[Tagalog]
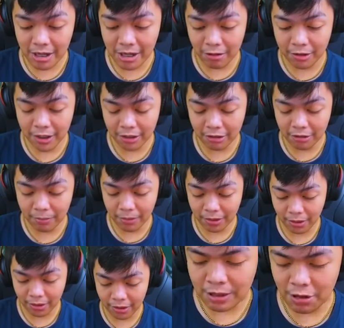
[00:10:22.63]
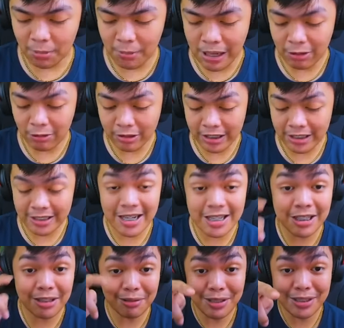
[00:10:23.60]
na ako nito, par. Sino ba ako? King
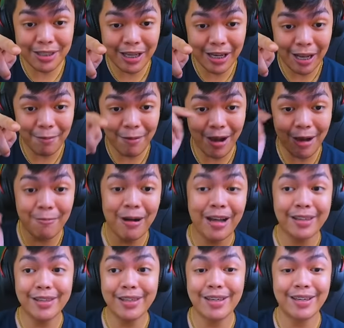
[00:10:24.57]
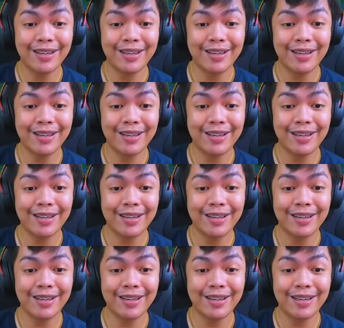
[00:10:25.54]
Jasper is the name, mga buddy.